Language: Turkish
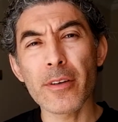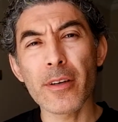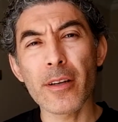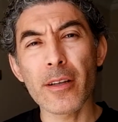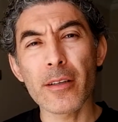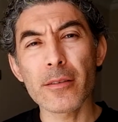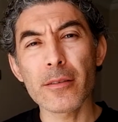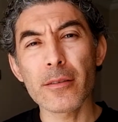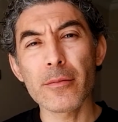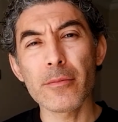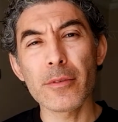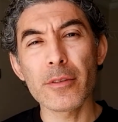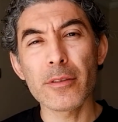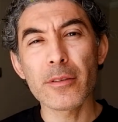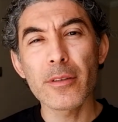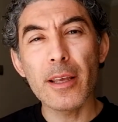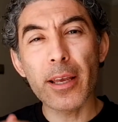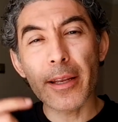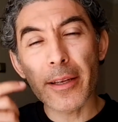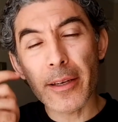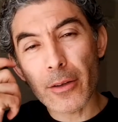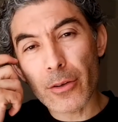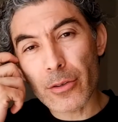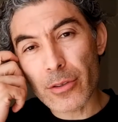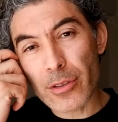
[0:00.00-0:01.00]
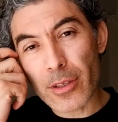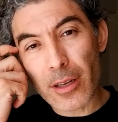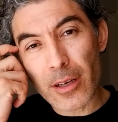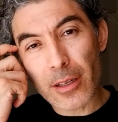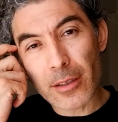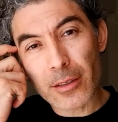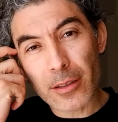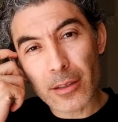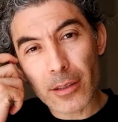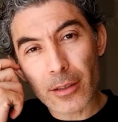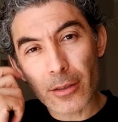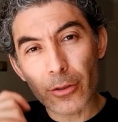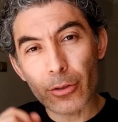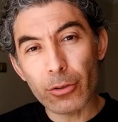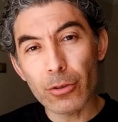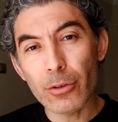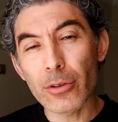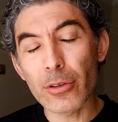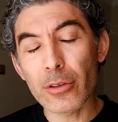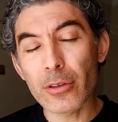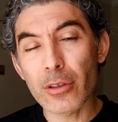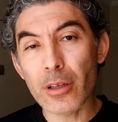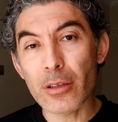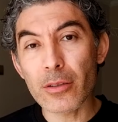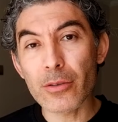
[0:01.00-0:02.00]
ve lensimizin teknik özelliklerini
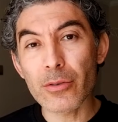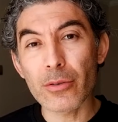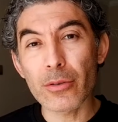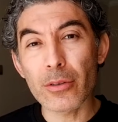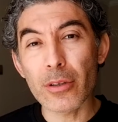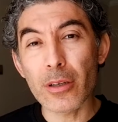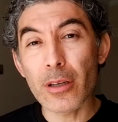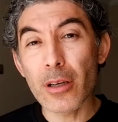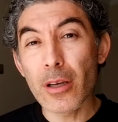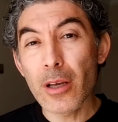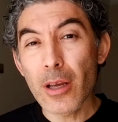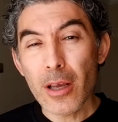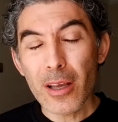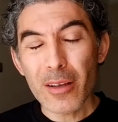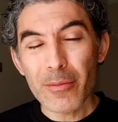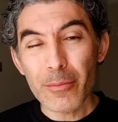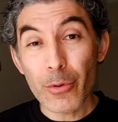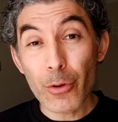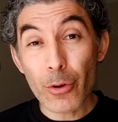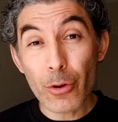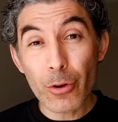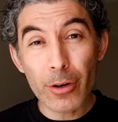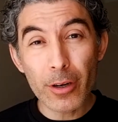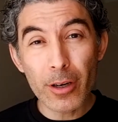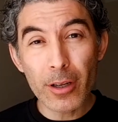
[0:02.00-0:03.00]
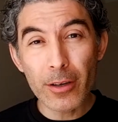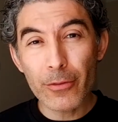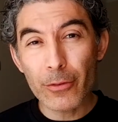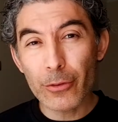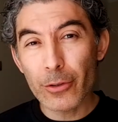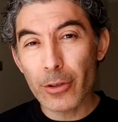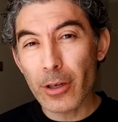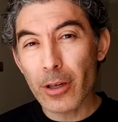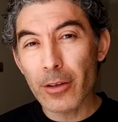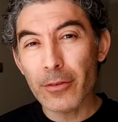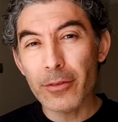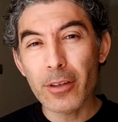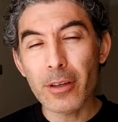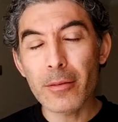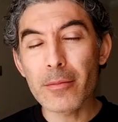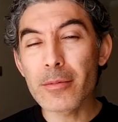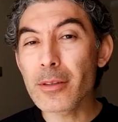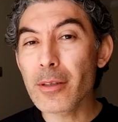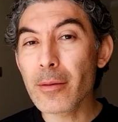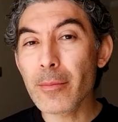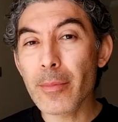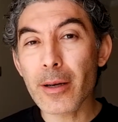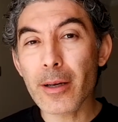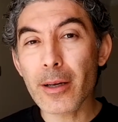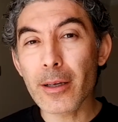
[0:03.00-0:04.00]
gördükten sonra bir örnek
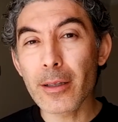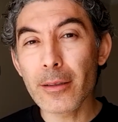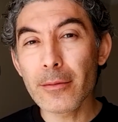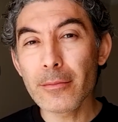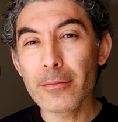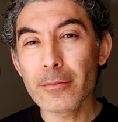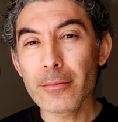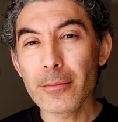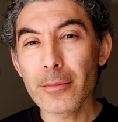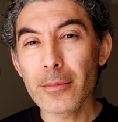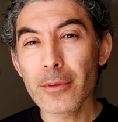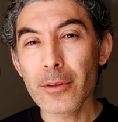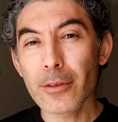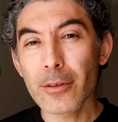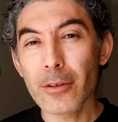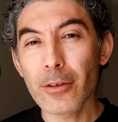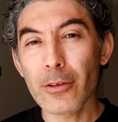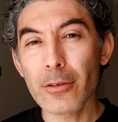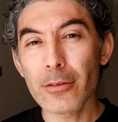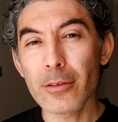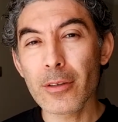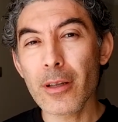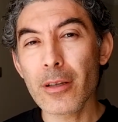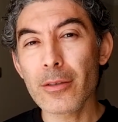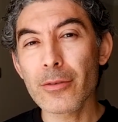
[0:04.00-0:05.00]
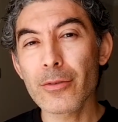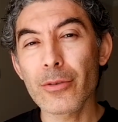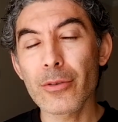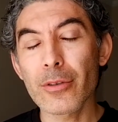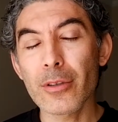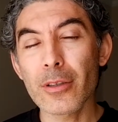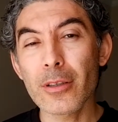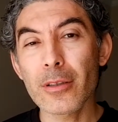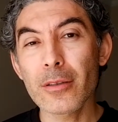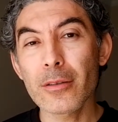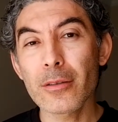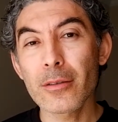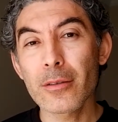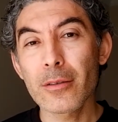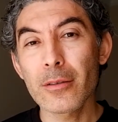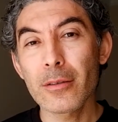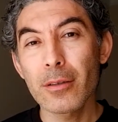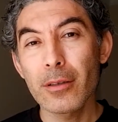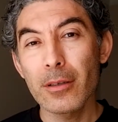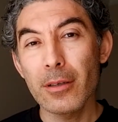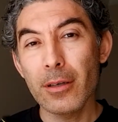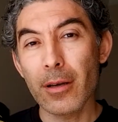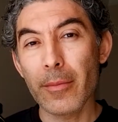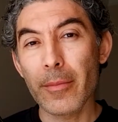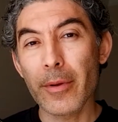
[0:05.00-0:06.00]
fotoğraflarımıza bakalım. Ondan sonra
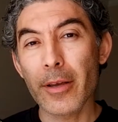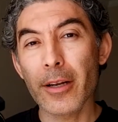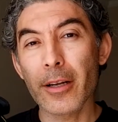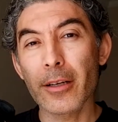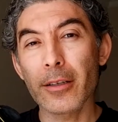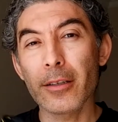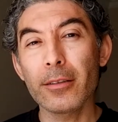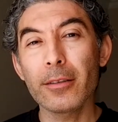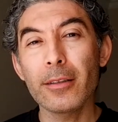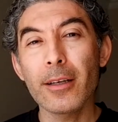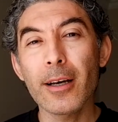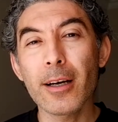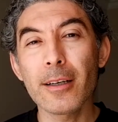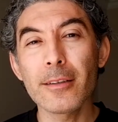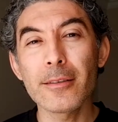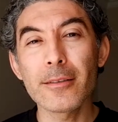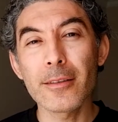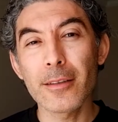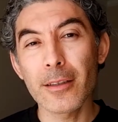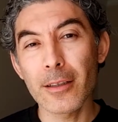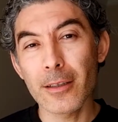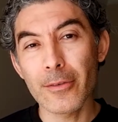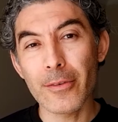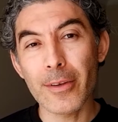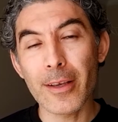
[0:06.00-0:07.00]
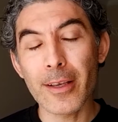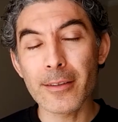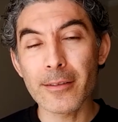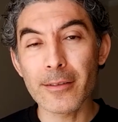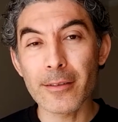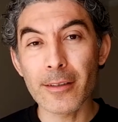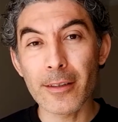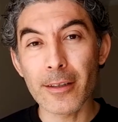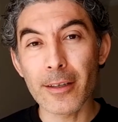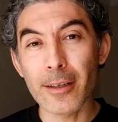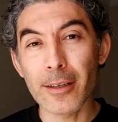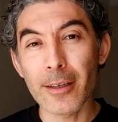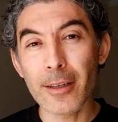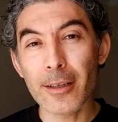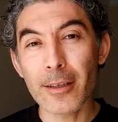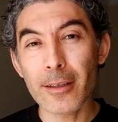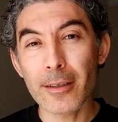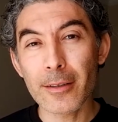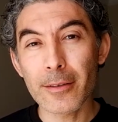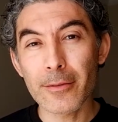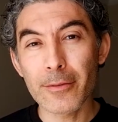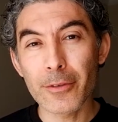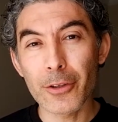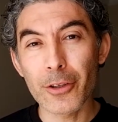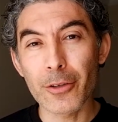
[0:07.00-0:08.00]
kameranın artıları ve eksileriyle
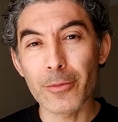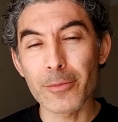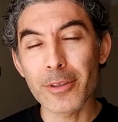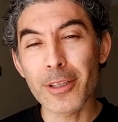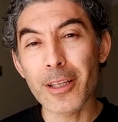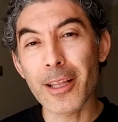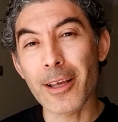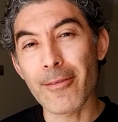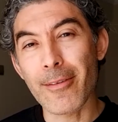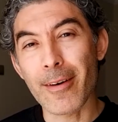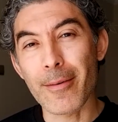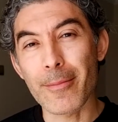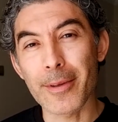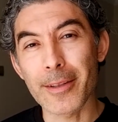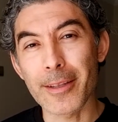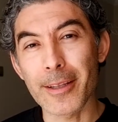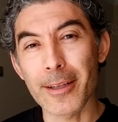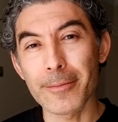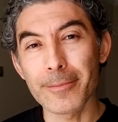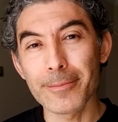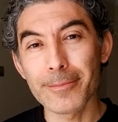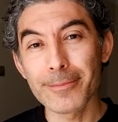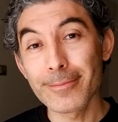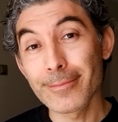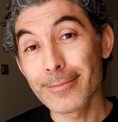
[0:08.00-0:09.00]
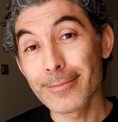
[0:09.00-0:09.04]
videomuza devam edelim.